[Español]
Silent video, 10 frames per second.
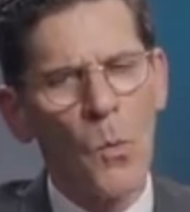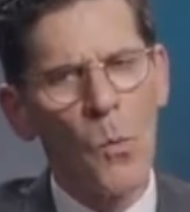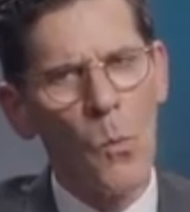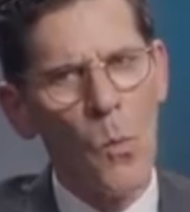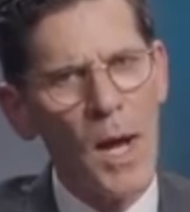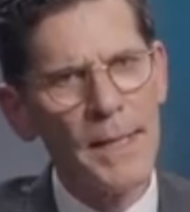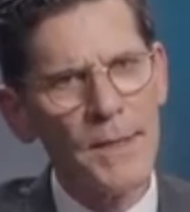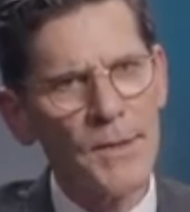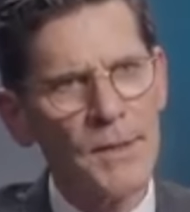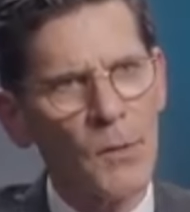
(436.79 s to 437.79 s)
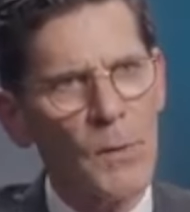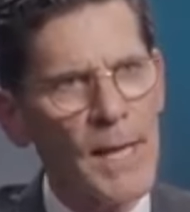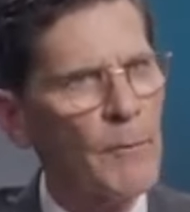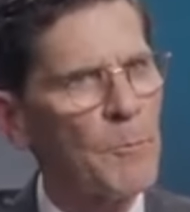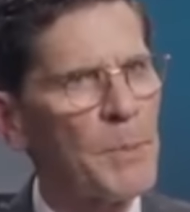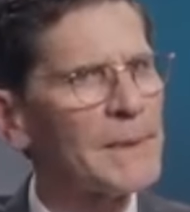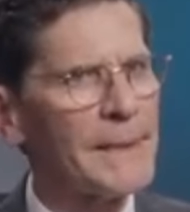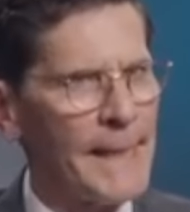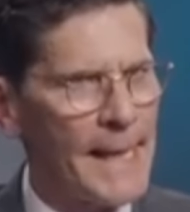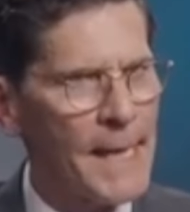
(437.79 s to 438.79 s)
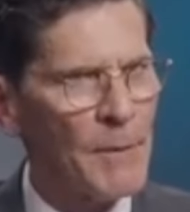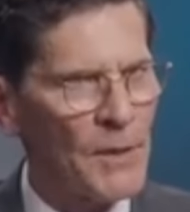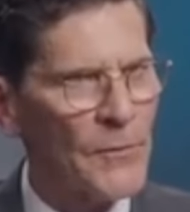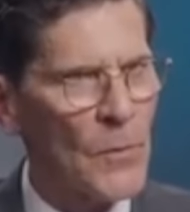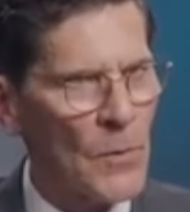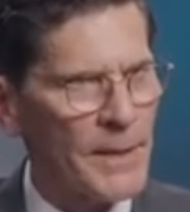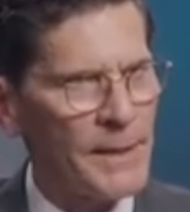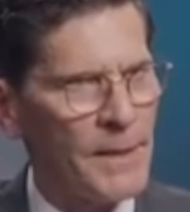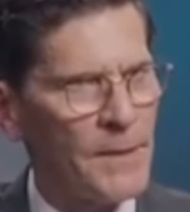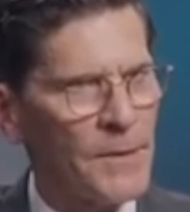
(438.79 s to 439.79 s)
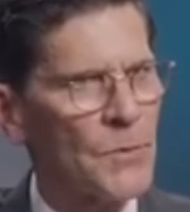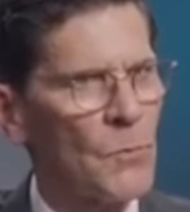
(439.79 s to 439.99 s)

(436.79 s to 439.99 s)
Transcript: ¿Por qué no hemos construido una presa en 40 años?